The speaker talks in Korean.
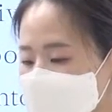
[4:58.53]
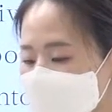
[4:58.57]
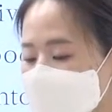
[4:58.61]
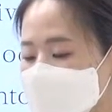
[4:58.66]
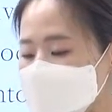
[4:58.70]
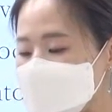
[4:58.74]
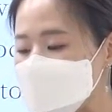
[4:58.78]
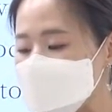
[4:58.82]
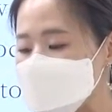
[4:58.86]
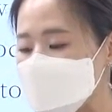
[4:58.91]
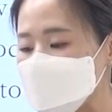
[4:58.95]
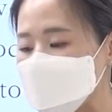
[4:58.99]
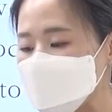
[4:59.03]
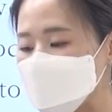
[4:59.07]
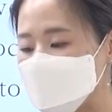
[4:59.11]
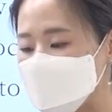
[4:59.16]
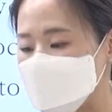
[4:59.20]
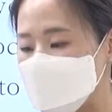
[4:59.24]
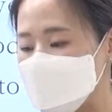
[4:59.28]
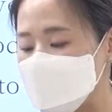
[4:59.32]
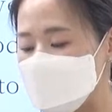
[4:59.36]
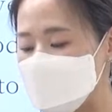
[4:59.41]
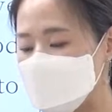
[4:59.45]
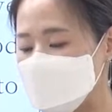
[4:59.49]
toxic
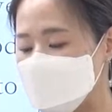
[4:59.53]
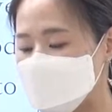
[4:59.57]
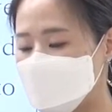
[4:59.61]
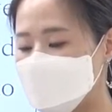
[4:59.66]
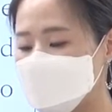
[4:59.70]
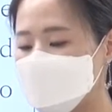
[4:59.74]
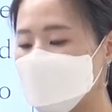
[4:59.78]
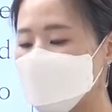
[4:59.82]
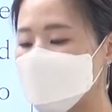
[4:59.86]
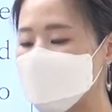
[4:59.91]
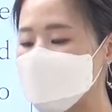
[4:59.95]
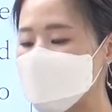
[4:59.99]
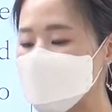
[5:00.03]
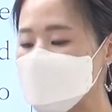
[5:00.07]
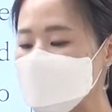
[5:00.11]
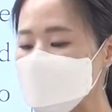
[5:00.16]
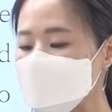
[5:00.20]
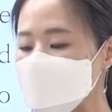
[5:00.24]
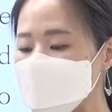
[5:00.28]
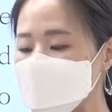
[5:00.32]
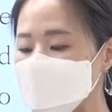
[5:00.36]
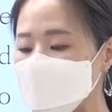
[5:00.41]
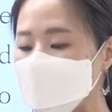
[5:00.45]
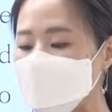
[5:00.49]
food. 어떤 음식?
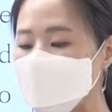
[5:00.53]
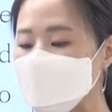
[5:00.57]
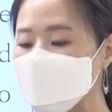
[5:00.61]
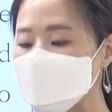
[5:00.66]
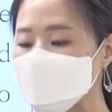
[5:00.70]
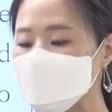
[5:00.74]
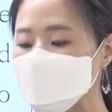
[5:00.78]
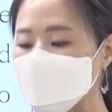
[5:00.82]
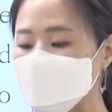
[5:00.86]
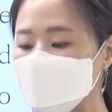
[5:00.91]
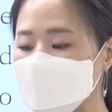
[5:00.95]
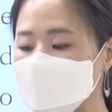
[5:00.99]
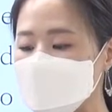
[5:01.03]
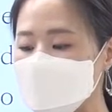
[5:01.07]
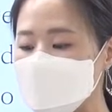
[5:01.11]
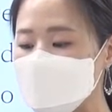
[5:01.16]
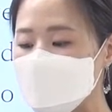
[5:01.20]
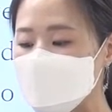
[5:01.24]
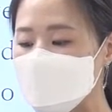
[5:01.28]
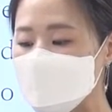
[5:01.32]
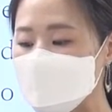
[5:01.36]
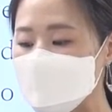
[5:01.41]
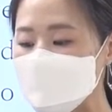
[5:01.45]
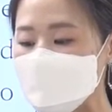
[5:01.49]
spoiled
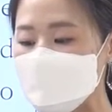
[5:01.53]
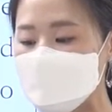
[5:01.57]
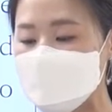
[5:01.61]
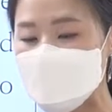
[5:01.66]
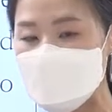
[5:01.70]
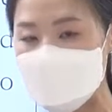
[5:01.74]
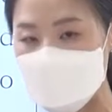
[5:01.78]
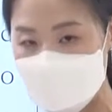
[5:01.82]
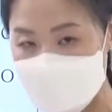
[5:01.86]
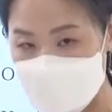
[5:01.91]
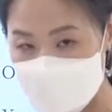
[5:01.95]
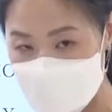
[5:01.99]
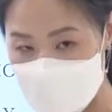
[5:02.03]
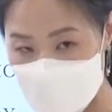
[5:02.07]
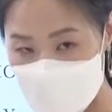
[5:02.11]
food는 상한